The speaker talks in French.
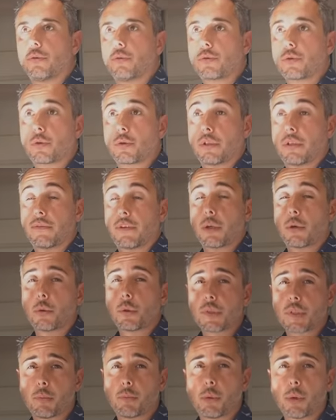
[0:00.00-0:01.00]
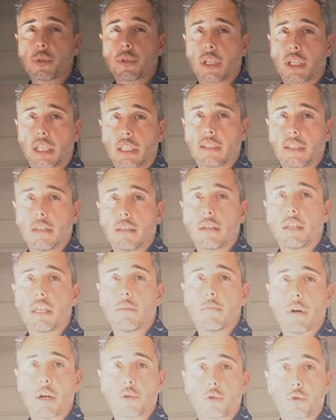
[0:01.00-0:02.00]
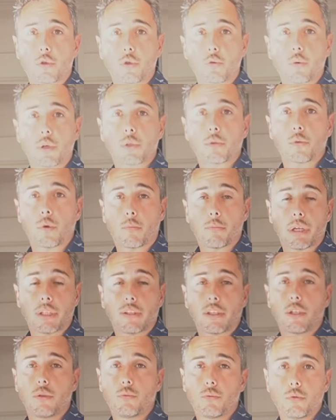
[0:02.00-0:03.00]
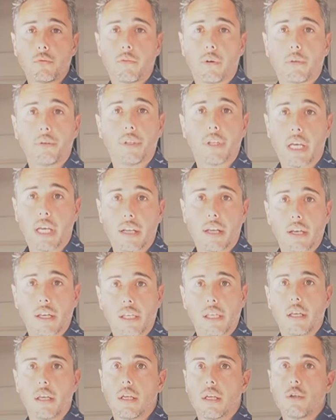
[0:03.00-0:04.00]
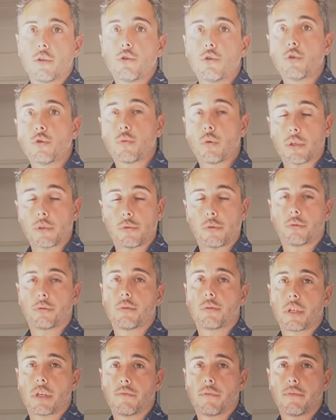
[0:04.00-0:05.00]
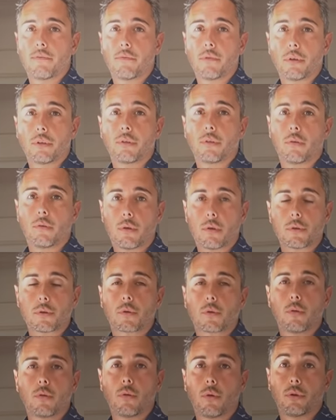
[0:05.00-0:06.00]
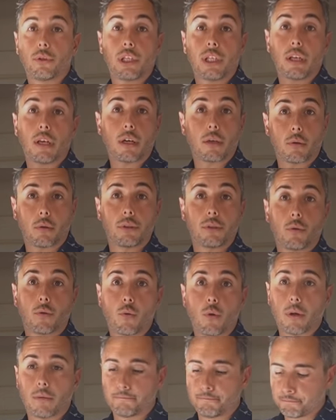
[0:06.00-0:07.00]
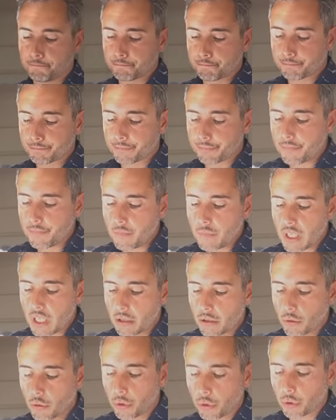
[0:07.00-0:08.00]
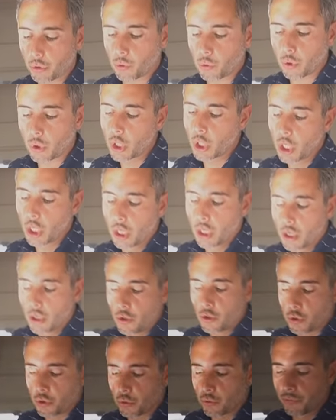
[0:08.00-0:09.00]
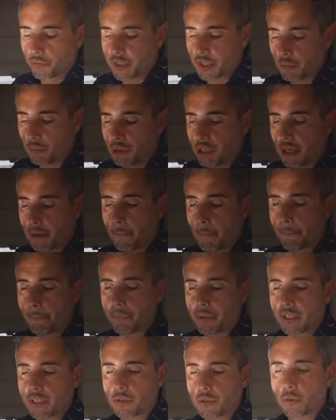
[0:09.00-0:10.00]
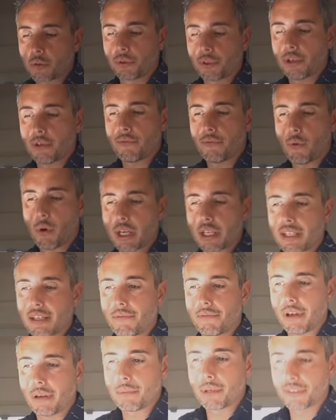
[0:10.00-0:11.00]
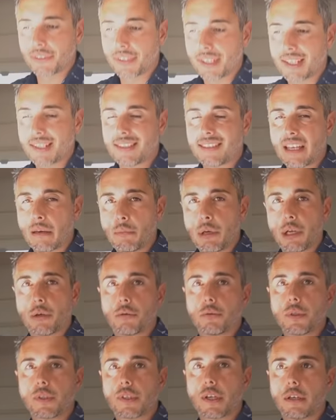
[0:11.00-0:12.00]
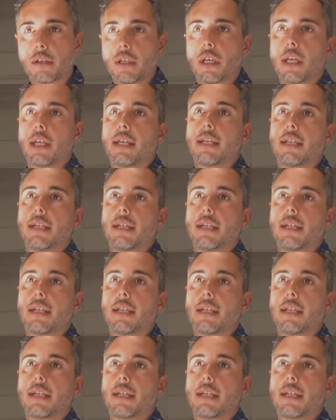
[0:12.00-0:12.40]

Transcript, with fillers: Donc ce sont des frigos 100% électriques qui marchent soit sur batterie 12 volts à l'arrêt, soit sur 220 volts lorsque on est raccordé au courant. Donc euh, je trouve ça bien parce qu'on a un froid qui est vraiment très stable et constant